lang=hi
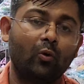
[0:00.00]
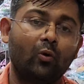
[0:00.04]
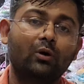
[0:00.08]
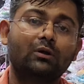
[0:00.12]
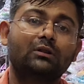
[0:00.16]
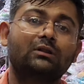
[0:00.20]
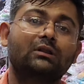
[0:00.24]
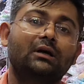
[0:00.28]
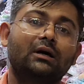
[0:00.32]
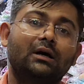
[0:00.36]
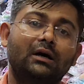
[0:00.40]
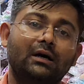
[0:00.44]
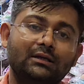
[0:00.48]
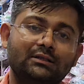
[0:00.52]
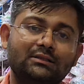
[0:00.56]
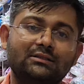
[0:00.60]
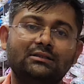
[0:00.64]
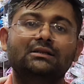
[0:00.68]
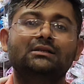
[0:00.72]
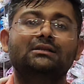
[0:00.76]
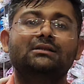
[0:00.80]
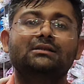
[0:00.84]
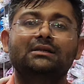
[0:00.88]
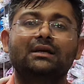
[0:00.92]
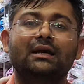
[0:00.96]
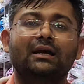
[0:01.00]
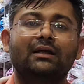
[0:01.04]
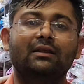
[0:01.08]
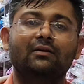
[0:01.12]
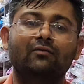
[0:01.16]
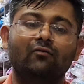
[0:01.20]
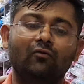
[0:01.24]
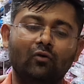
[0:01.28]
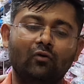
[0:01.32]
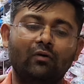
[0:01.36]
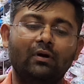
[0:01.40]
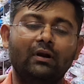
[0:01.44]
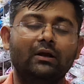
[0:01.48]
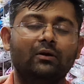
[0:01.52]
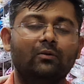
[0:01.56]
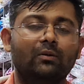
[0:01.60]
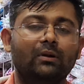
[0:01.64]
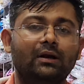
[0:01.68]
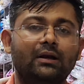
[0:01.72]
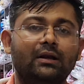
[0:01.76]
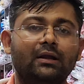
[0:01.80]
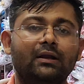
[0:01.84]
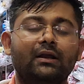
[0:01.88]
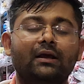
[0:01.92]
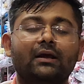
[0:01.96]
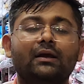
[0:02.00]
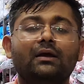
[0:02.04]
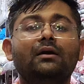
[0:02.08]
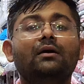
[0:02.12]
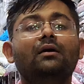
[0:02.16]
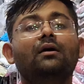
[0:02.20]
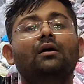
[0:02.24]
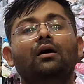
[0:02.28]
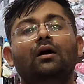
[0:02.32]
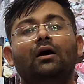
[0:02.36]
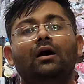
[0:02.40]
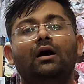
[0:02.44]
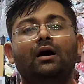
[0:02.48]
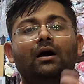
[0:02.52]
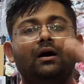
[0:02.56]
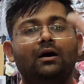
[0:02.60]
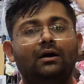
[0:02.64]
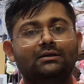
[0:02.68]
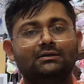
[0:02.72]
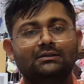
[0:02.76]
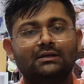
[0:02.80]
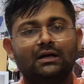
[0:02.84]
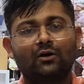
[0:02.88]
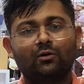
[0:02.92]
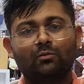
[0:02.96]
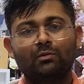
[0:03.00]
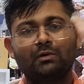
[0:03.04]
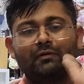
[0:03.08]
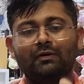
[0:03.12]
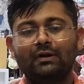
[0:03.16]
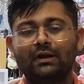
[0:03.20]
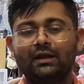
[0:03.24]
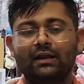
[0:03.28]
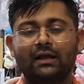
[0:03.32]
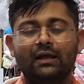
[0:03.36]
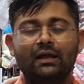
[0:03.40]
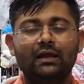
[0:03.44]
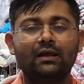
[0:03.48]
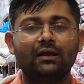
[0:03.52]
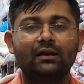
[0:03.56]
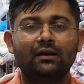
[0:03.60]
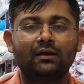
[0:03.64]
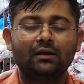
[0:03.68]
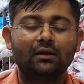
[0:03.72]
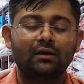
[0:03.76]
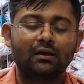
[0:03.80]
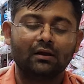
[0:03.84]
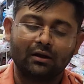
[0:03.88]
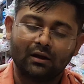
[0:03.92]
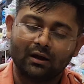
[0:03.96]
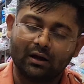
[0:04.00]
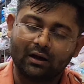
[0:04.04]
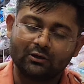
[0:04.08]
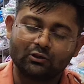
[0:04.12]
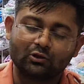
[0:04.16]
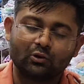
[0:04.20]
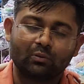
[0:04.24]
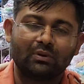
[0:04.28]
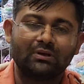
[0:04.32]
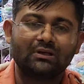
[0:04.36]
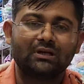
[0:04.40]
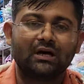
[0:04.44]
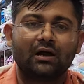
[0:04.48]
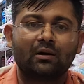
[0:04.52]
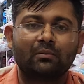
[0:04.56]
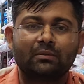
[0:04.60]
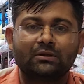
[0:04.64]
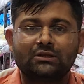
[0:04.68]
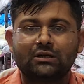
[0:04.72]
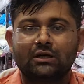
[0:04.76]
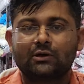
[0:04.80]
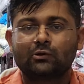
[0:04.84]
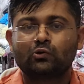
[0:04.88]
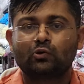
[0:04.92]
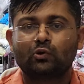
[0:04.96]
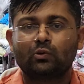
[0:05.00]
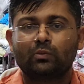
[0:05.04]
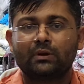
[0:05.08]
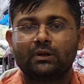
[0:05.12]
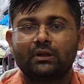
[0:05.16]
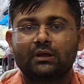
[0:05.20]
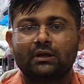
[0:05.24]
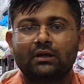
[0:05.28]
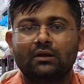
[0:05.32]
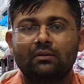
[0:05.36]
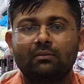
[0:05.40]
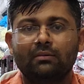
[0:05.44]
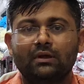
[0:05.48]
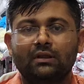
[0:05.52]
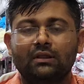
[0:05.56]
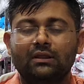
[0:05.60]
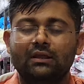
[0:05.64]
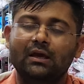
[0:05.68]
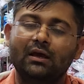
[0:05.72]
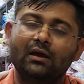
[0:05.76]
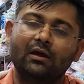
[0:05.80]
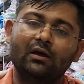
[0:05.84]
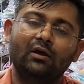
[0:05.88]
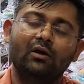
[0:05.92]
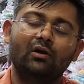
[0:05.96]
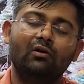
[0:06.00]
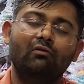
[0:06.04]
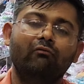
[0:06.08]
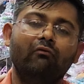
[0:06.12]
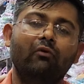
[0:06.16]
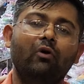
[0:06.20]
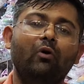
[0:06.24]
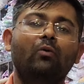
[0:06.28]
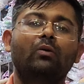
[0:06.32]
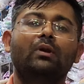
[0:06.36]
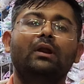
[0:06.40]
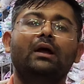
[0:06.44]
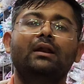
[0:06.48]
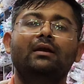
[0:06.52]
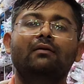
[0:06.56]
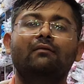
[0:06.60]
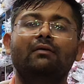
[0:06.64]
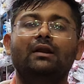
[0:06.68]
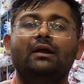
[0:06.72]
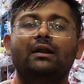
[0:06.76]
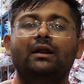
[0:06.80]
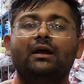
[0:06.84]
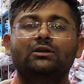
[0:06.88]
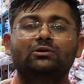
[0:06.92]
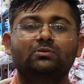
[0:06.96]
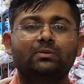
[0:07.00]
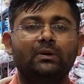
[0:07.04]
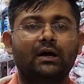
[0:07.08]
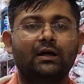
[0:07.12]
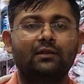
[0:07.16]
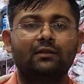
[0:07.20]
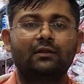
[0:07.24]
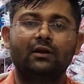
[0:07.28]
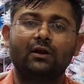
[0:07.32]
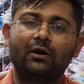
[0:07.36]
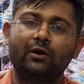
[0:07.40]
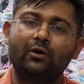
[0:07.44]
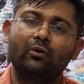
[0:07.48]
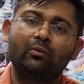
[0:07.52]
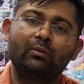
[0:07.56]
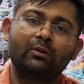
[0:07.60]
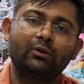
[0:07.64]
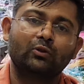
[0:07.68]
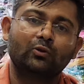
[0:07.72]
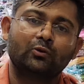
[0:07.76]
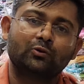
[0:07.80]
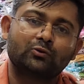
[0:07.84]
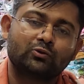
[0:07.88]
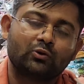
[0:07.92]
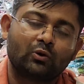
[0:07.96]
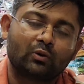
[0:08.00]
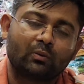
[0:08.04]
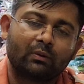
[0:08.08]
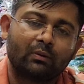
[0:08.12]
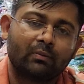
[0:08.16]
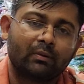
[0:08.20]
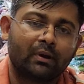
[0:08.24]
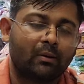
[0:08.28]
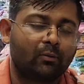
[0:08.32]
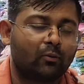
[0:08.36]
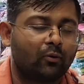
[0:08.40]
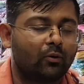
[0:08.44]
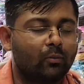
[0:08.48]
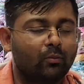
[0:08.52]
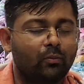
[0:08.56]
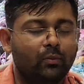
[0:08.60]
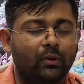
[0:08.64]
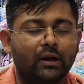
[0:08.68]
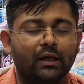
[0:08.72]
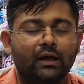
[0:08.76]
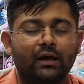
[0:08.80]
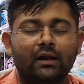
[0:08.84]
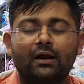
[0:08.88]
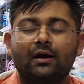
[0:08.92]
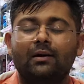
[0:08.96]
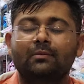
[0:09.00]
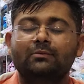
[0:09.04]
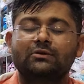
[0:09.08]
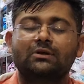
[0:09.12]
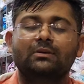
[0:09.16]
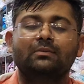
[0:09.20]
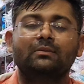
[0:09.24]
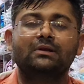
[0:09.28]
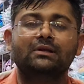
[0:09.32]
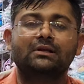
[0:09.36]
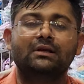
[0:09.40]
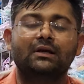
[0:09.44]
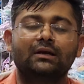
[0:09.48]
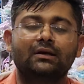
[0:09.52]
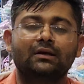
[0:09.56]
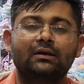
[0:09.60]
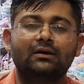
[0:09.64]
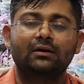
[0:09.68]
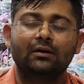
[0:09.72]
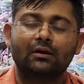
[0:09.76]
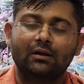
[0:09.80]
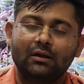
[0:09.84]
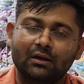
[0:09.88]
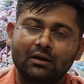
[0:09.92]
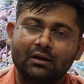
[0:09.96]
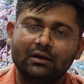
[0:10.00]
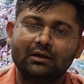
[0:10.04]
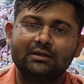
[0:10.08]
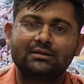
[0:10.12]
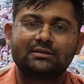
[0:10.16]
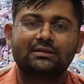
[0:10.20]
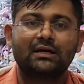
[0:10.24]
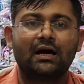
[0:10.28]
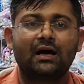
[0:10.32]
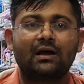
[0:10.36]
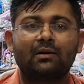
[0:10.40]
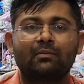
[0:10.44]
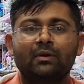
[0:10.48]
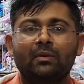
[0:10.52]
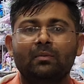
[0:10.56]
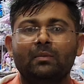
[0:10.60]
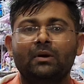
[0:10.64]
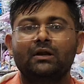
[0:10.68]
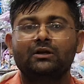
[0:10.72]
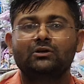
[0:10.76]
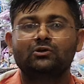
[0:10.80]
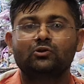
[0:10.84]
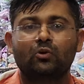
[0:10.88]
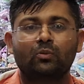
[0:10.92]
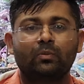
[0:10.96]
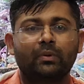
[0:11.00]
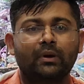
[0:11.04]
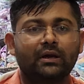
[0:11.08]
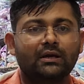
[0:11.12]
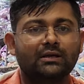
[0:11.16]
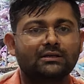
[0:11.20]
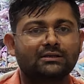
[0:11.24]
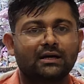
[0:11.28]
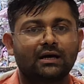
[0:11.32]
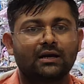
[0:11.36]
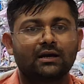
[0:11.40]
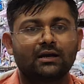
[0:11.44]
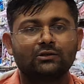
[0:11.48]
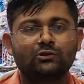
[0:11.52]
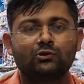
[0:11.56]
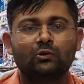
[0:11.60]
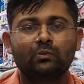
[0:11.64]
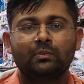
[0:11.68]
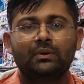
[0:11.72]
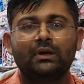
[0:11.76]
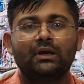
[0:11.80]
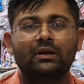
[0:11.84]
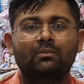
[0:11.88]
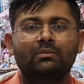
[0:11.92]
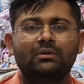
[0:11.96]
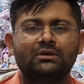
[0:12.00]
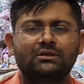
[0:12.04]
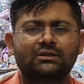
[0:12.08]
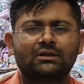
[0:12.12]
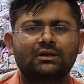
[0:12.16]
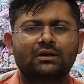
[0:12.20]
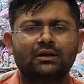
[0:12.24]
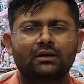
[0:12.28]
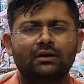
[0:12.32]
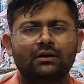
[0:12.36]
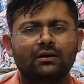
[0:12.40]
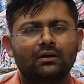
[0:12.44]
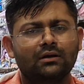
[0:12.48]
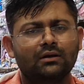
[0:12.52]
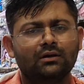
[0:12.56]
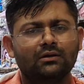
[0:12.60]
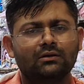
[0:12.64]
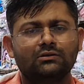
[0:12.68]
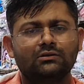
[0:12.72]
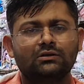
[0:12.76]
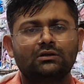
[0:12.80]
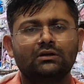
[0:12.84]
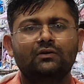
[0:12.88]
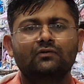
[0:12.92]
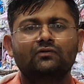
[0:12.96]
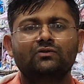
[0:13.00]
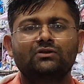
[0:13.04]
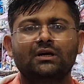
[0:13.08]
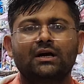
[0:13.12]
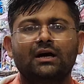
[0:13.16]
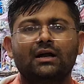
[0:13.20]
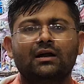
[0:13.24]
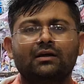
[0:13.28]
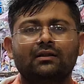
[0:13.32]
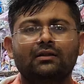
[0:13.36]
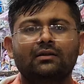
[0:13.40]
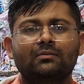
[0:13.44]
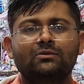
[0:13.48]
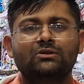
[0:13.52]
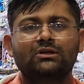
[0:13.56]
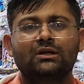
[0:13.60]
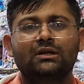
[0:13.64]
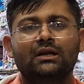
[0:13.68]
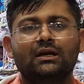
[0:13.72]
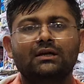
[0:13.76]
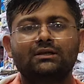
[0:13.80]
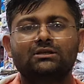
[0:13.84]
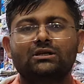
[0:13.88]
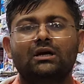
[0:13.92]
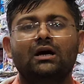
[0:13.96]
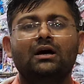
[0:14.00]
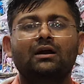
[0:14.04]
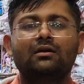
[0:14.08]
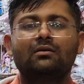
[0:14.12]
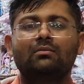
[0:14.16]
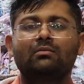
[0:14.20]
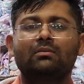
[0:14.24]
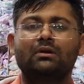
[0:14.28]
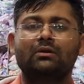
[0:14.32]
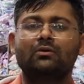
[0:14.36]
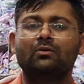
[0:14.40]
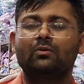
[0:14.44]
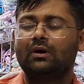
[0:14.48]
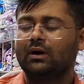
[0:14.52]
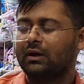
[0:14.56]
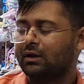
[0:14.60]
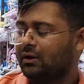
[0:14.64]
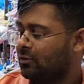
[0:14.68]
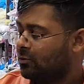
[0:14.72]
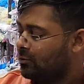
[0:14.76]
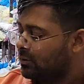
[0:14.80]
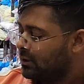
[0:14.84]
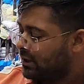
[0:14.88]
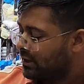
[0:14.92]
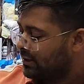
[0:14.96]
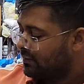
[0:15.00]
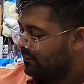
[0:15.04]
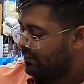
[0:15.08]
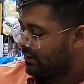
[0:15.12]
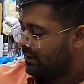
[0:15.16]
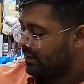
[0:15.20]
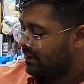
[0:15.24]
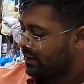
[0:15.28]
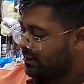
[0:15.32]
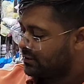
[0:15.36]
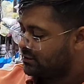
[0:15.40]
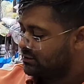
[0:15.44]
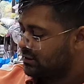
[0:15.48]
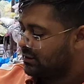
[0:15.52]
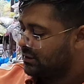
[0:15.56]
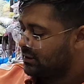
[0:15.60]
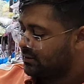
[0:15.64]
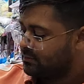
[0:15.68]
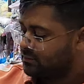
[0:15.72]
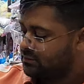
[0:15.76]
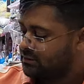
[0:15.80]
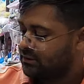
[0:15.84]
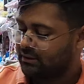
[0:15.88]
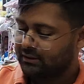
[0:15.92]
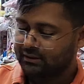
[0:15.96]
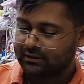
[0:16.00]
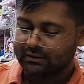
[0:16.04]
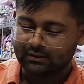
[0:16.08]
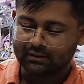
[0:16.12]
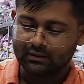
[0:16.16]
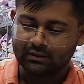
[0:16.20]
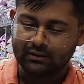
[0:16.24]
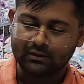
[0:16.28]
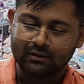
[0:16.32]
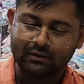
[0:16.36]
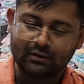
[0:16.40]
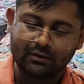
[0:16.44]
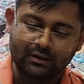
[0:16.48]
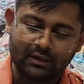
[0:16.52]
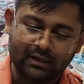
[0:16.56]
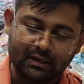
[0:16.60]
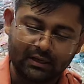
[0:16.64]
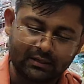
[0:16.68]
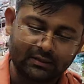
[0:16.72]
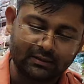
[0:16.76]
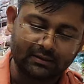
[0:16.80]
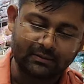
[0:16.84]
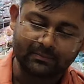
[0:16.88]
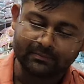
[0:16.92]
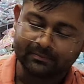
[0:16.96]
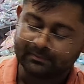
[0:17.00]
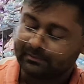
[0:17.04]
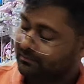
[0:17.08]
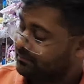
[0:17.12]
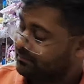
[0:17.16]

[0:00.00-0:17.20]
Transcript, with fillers: बहुत अच्छी से कहते हैं वो वाली क्वालिटी रहेगी हाँ हज़ार रुपये वाली रहेगी नहीं और हाँ, जो बाजार में चार सौ रुपये तक की बिकती है वो उखलाना वाला राज पे आधे रेटों में दो सौ रुपये में आपको बड़े आराम से मिल जाएगी हिसार में हमारी शॉप है हिसार का जो मेन बस स्टैंड है सिर्फ चार कदम चलना है चार नंबर दुकान है उखलाना वाला राज के नाम से ठीक है जी